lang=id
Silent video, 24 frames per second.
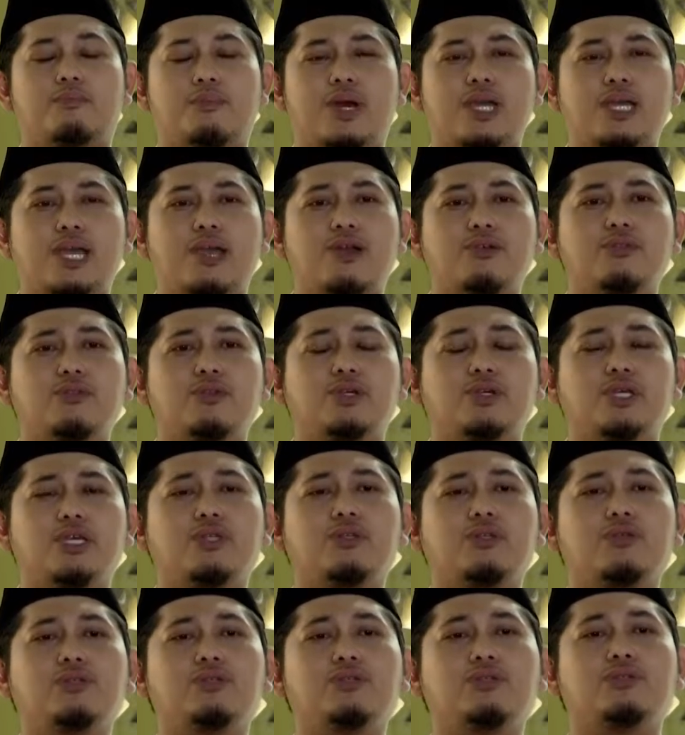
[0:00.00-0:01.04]
Maka untuk
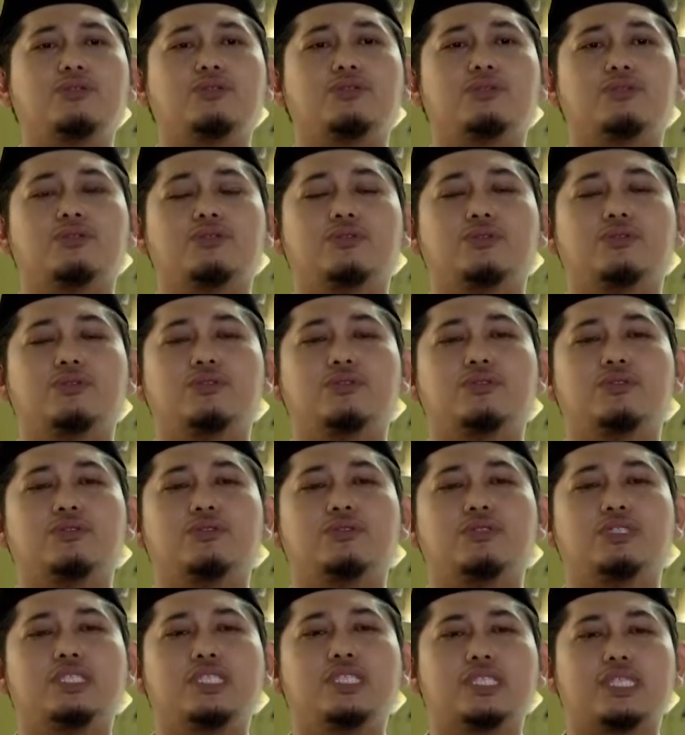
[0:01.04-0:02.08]
itu
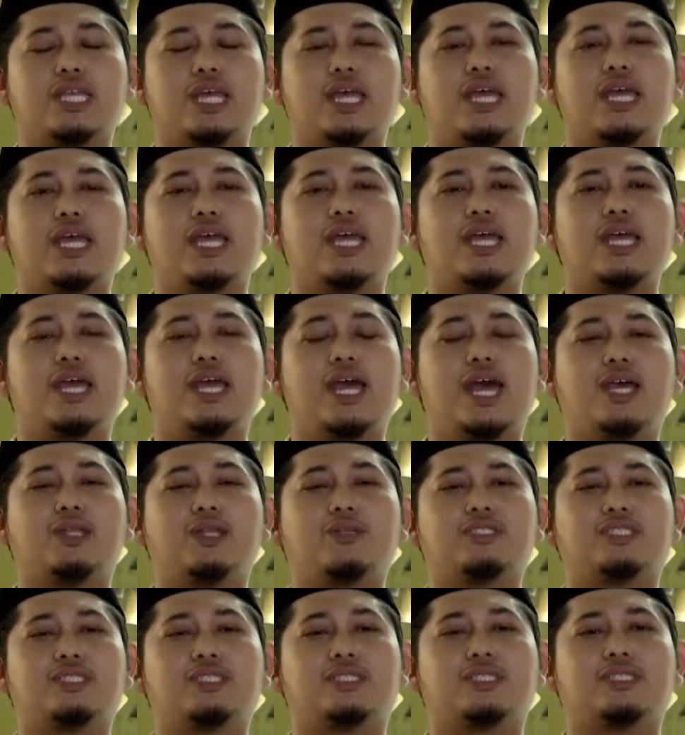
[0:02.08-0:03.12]
kita
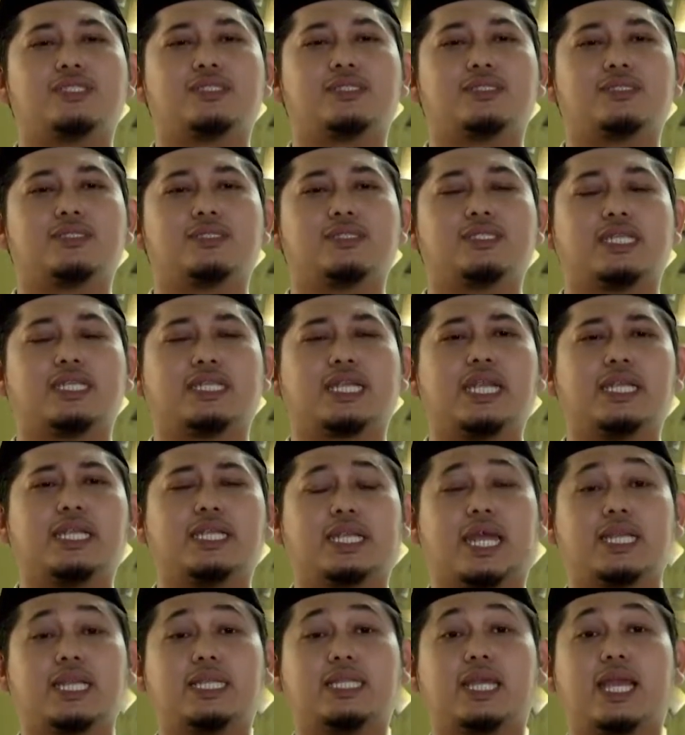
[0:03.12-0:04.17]
harus
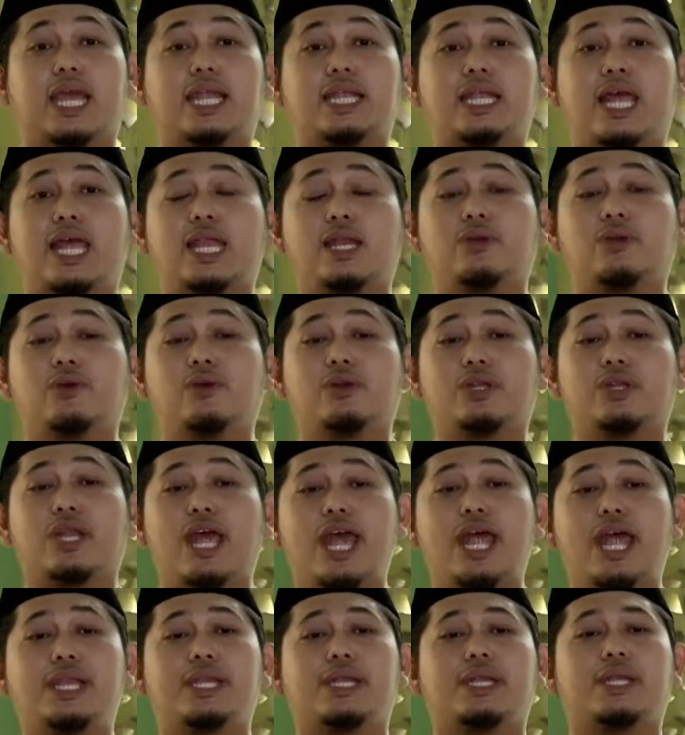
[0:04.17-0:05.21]
dekat-dekat dengan
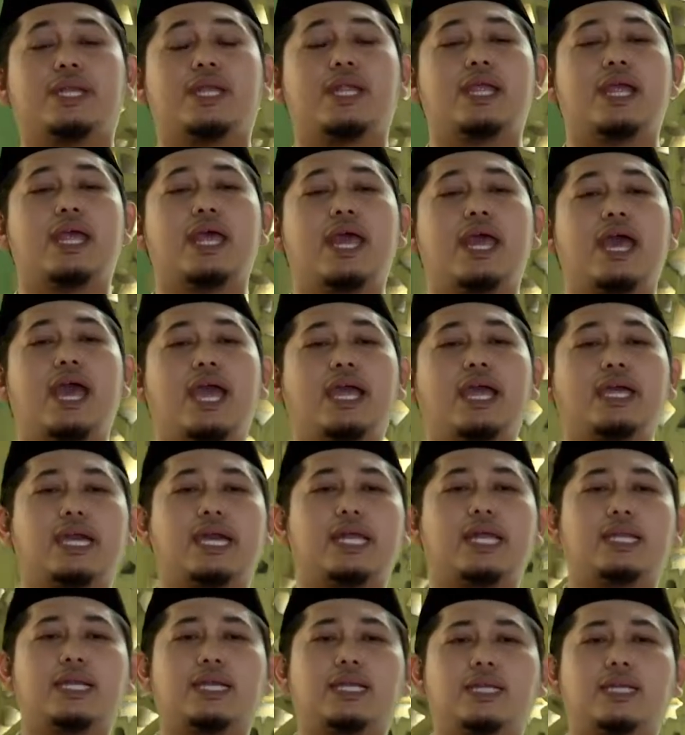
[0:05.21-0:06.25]
Al-Qur'an
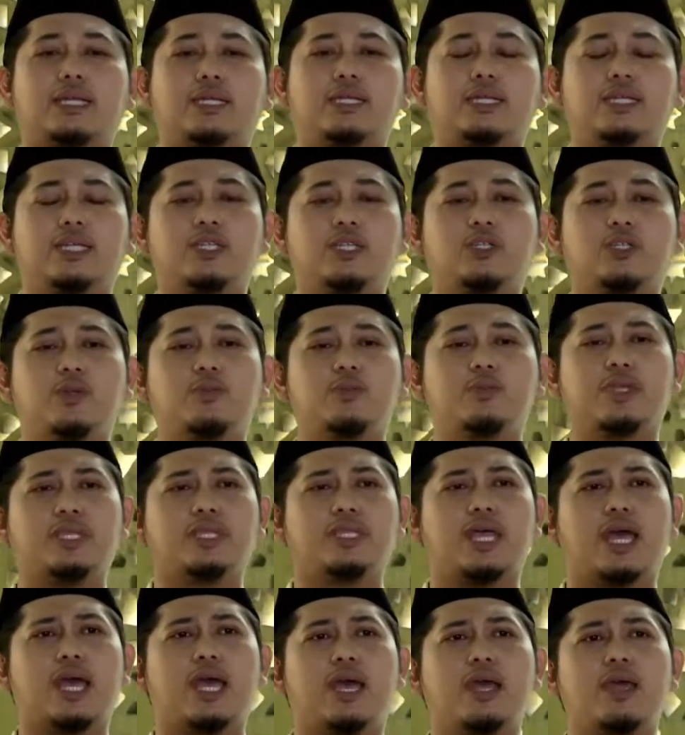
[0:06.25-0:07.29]
agar hidup
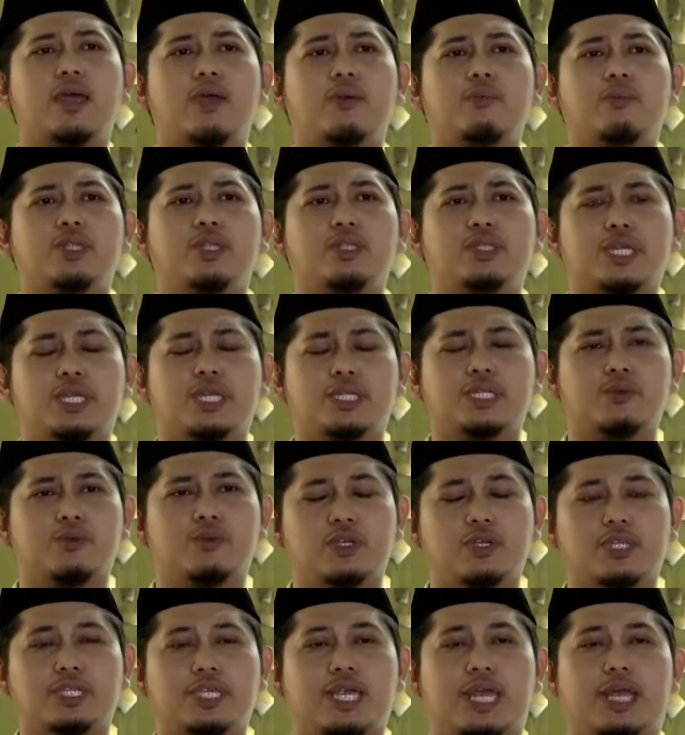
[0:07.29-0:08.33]
kita menjadi
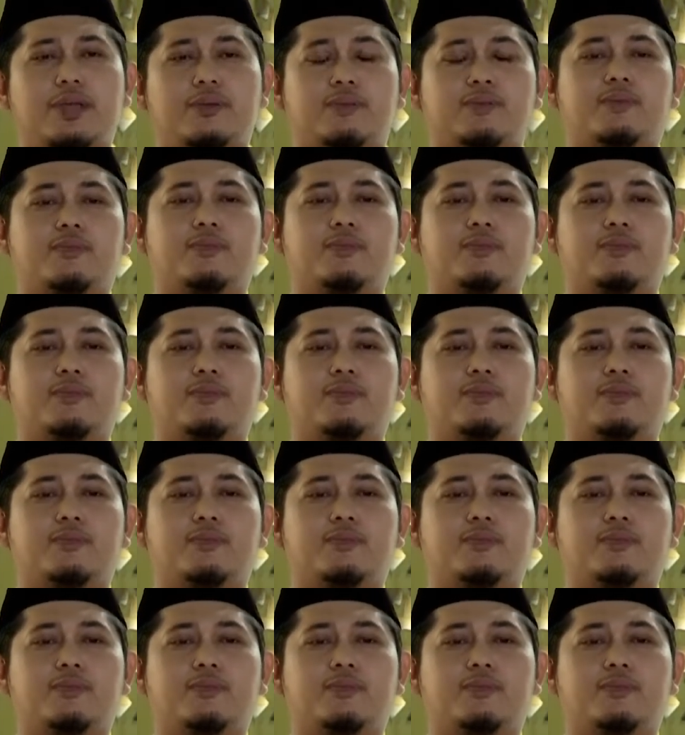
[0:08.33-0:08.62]
mulia.